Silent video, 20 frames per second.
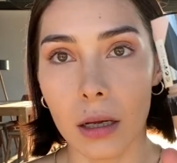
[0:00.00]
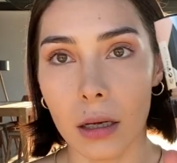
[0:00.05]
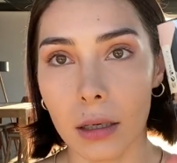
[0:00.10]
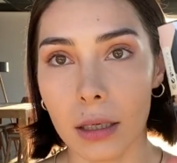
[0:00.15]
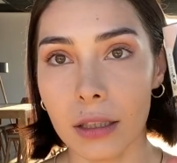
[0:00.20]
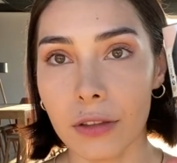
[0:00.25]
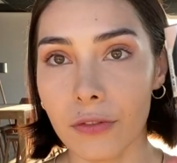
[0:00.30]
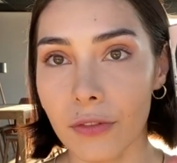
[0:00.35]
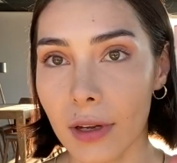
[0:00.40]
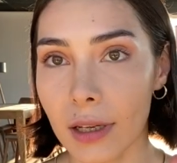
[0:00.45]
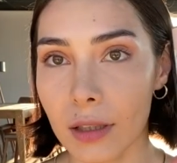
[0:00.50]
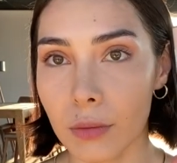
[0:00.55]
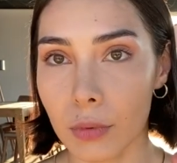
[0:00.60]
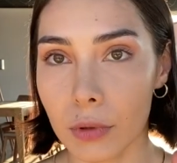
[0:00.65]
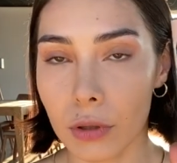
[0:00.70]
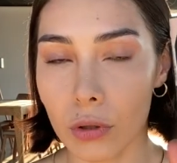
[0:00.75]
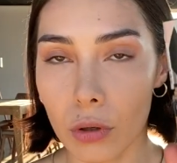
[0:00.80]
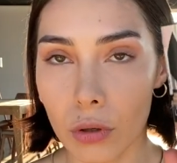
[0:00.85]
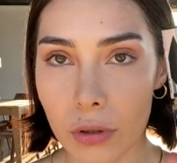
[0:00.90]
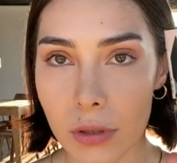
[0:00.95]

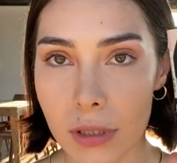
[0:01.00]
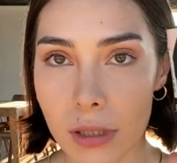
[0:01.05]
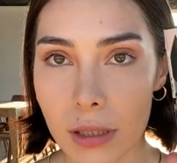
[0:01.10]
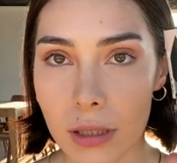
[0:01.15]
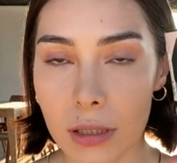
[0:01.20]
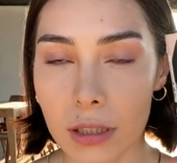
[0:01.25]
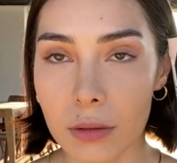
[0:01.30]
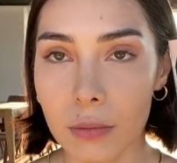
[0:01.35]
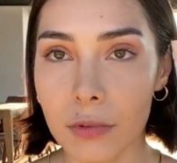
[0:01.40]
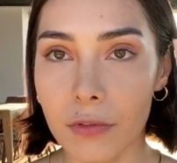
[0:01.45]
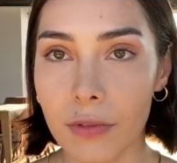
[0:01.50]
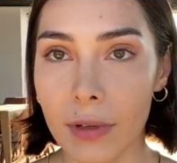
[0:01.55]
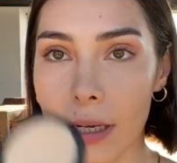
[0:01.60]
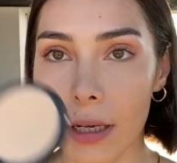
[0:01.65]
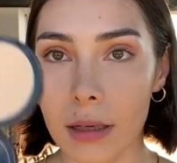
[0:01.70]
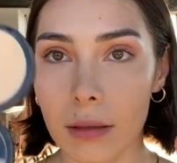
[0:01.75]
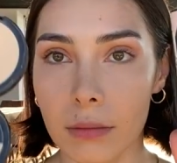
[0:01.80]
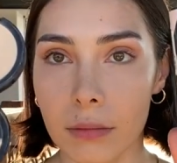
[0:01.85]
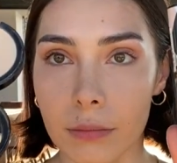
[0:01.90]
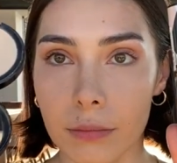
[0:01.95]
Infallible Concealer'ımı ve
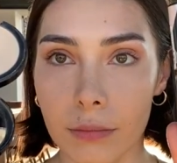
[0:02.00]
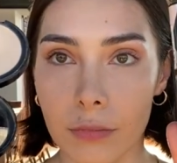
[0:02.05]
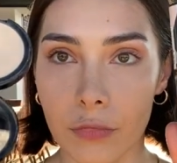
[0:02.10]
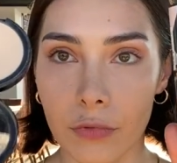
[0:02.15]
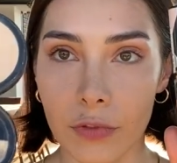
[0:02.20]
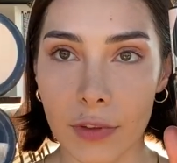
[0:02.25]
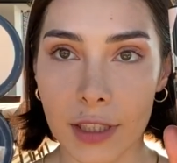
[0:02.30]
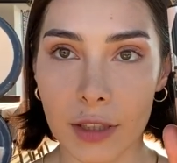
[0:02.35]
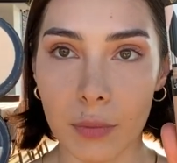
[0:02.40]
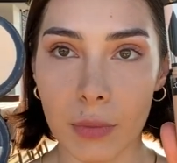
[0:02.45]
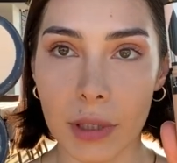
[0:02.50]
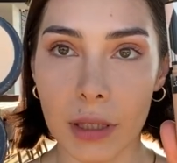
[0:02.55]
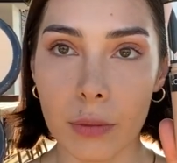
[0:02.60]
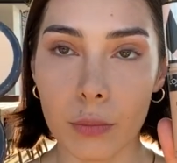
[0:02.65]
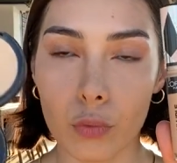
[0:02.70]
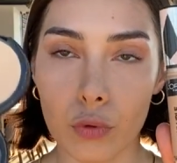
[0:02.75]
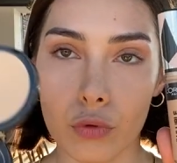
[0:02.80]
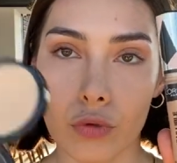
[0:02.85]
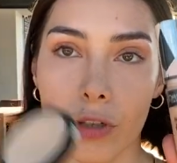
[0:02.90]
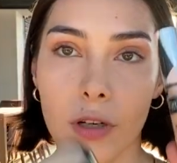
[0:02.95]
Fit Me
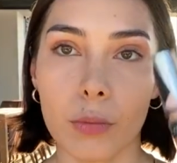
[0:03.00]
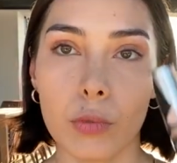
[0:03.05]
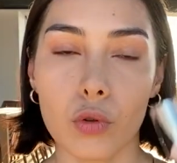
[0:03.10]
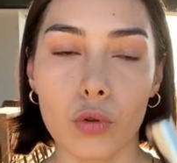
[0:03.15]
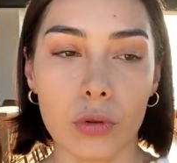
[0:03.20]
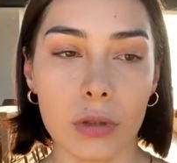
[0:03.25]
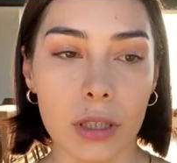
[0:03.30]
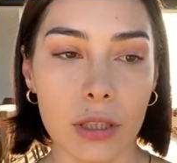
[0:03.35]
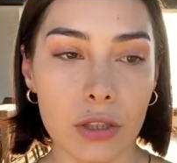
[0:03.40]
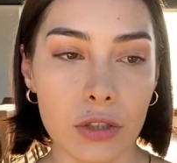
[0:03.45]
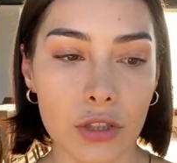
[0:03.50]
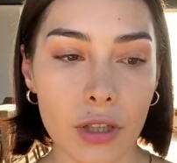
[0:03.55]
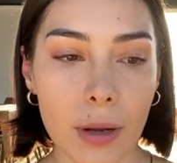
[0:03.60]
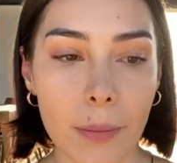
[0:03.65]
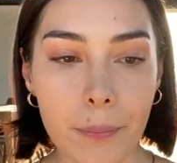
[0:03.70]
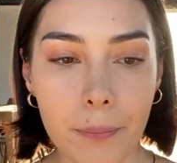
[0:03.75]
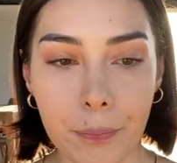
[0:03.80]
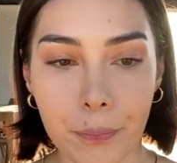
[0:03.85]
pudramı kullanacağım.